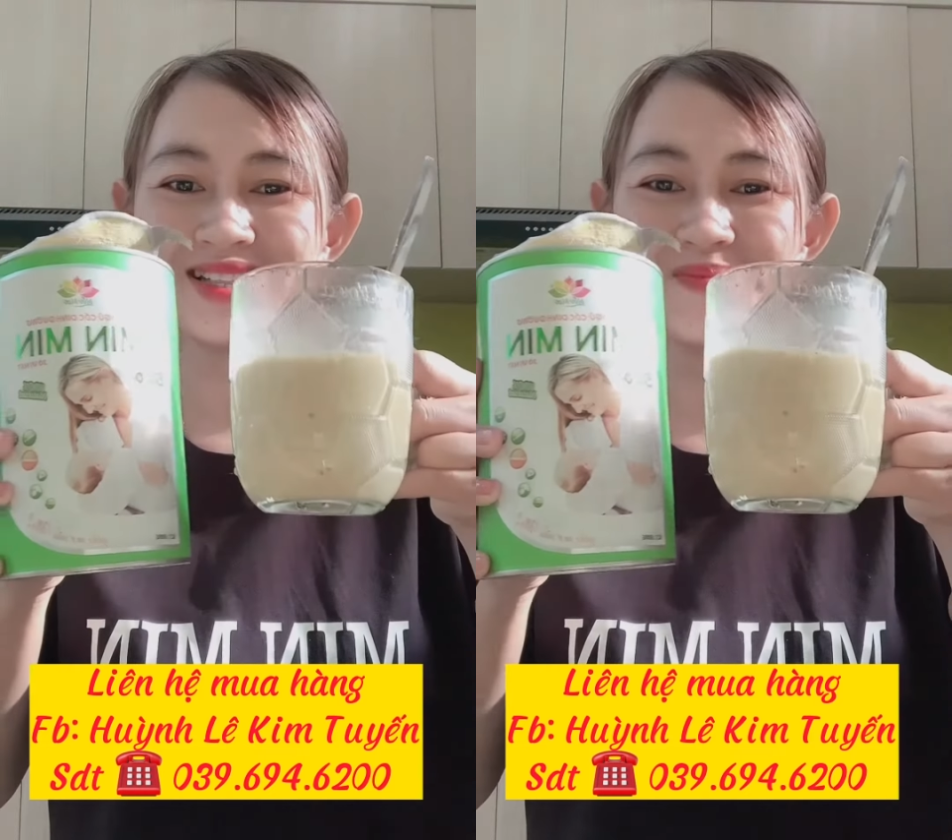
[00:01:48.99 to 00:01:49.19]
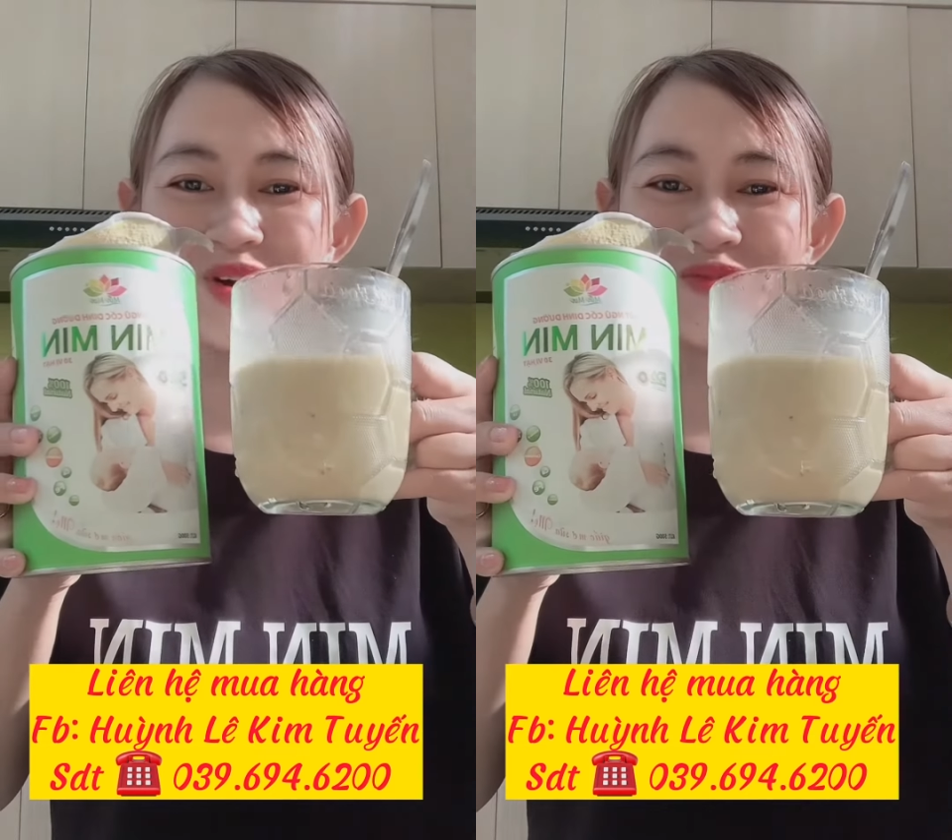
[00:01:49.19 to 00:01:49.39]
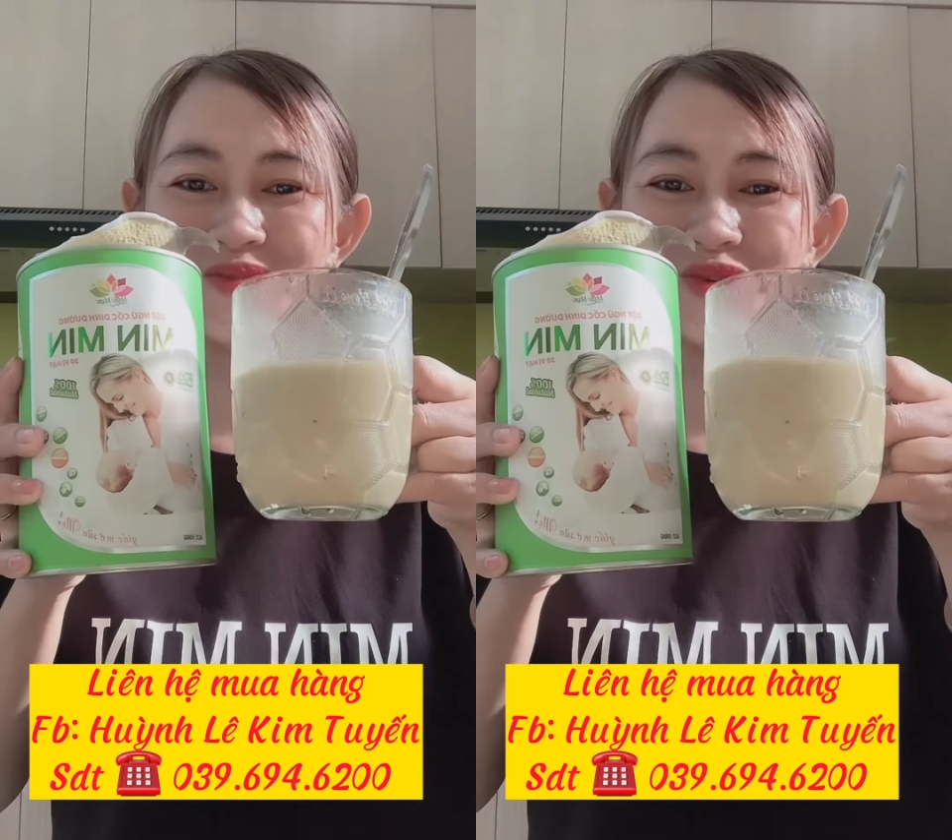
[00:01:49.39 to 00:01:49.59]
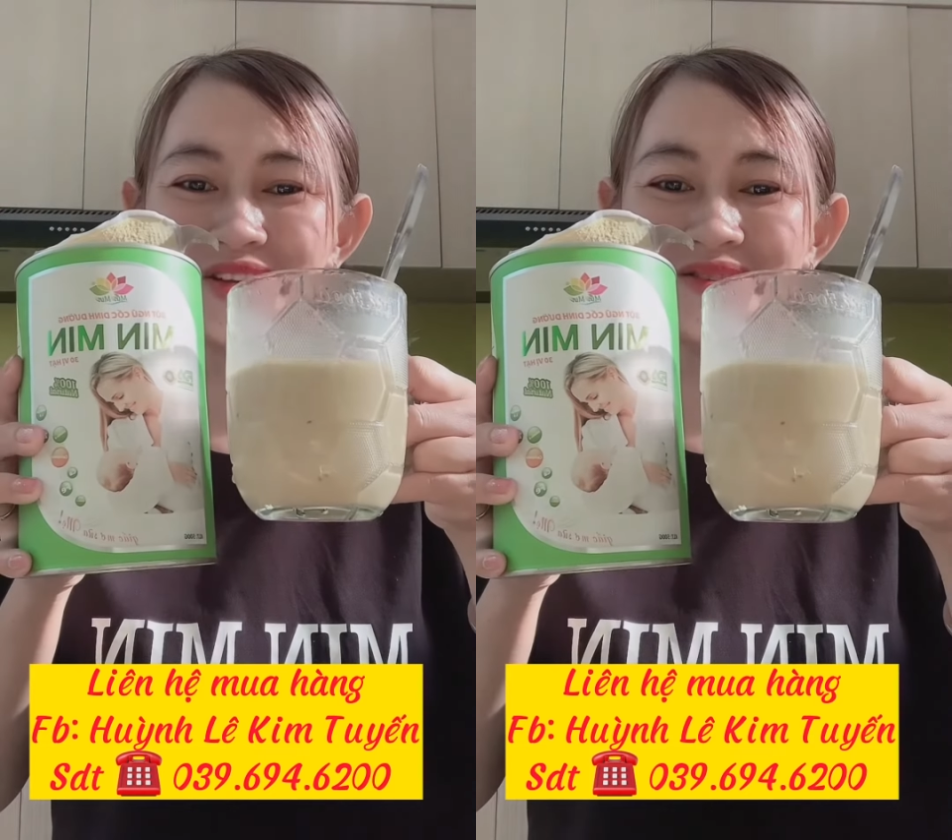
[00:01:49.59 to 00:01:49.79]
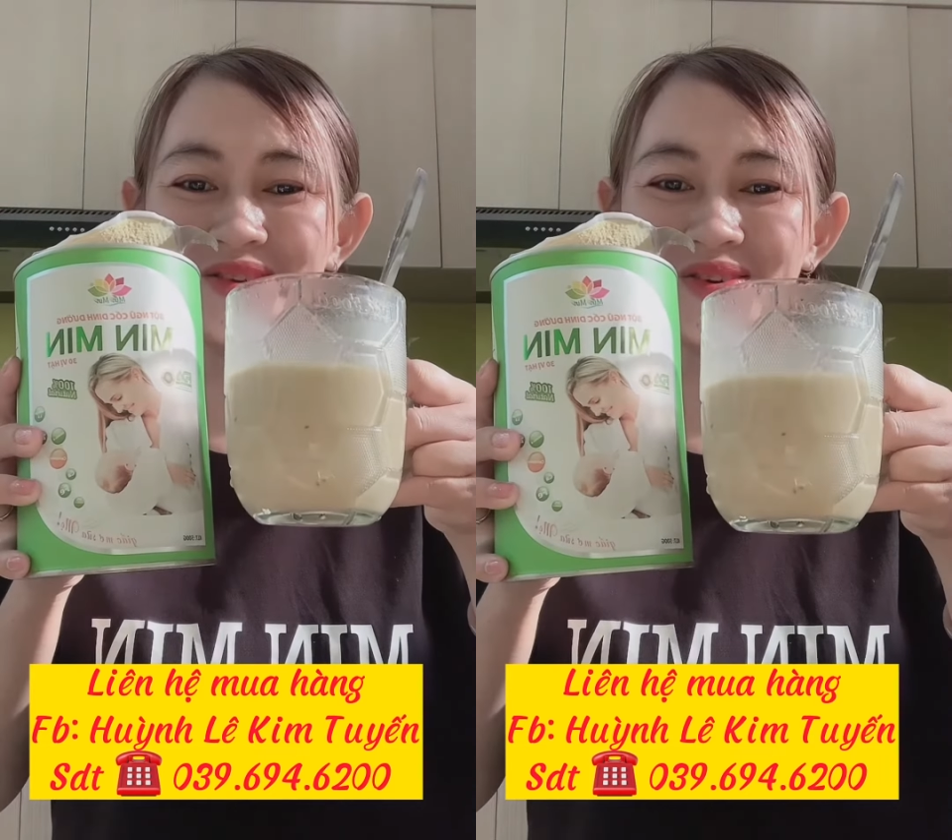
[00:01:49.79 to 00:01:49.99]
là thơm ngon và bổ
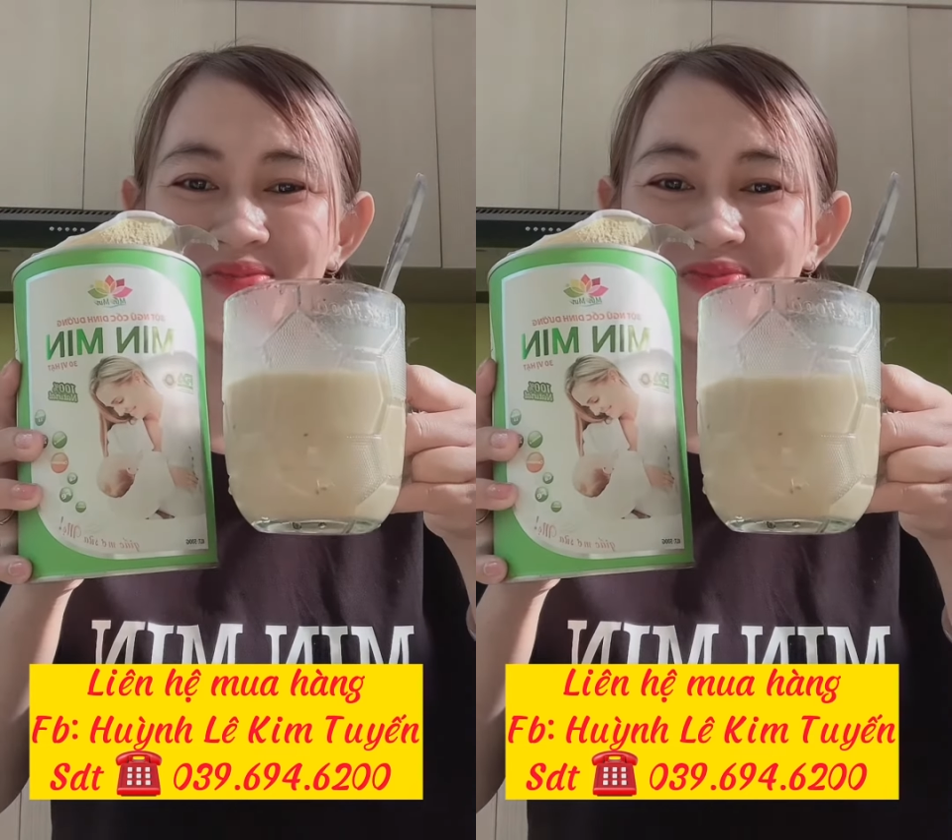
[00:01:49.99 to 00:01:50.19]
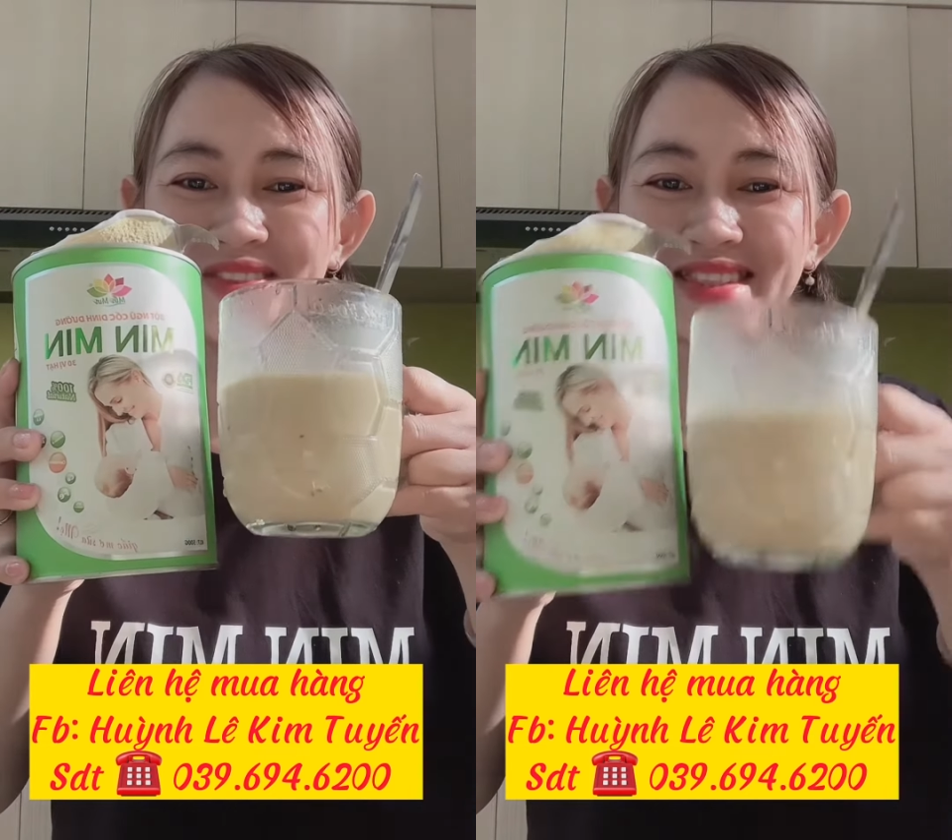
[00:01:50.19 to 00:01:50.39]
dưỡng luôn